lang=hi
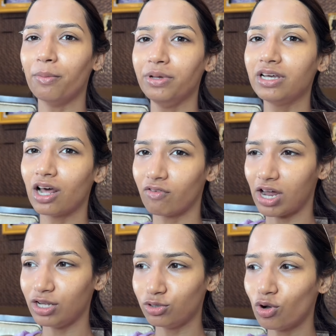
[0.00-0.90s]
अभी
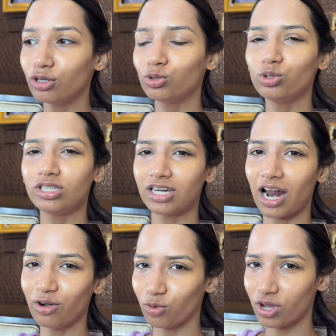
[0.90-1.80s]
करवा लेती हूँ और शूट
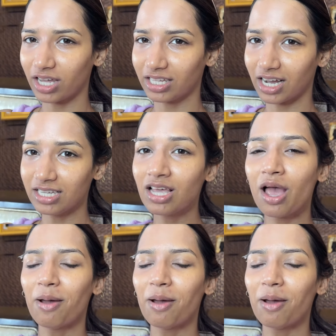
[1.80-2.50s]
स्टार्ट हो गया था गई